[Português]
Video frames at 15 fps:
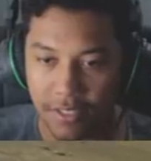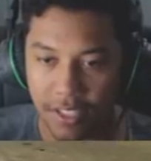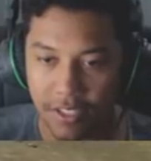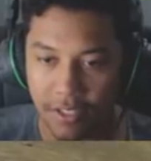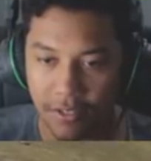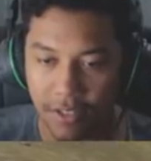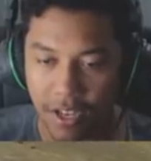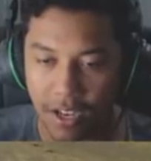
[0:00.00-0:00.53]

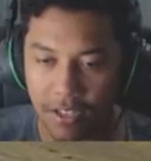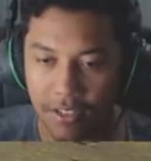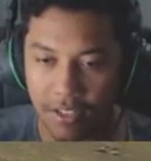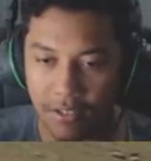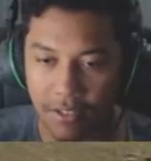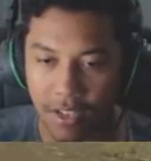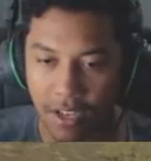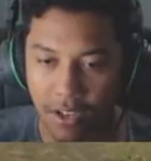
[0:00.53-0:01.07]
Entra no carro,
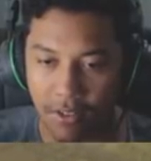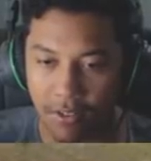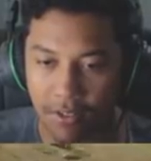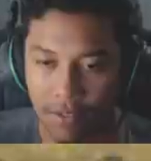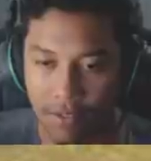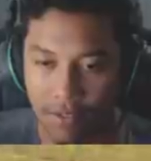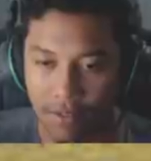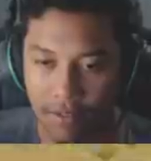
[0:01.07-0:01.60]
entra no carro.
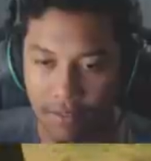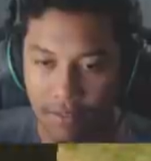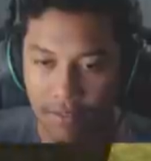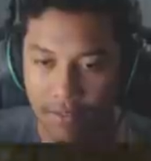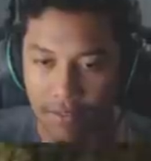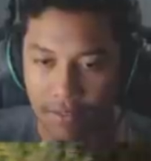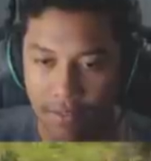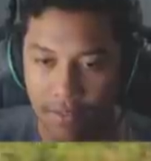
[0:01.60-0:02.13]

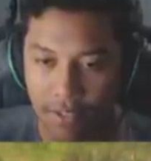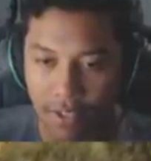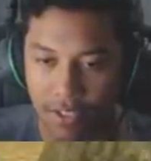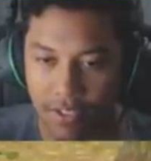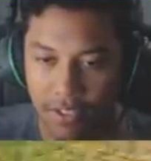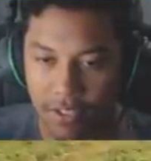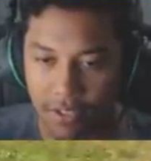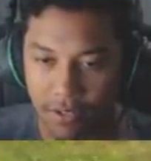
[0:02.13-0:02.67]
Eu
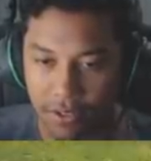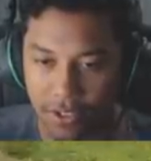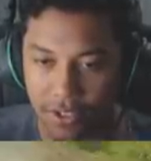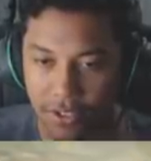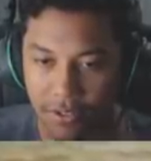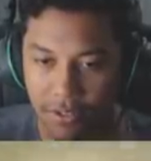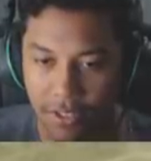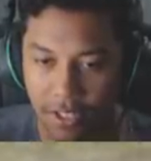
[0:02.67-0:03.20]
acertei dois
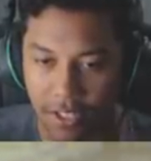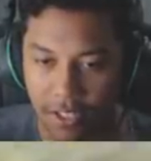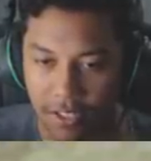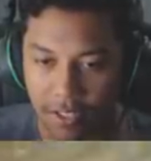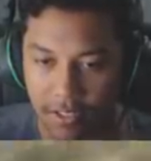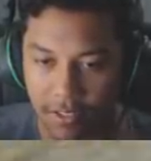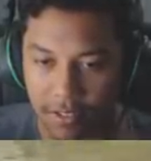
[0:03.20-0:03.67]
tiros nele.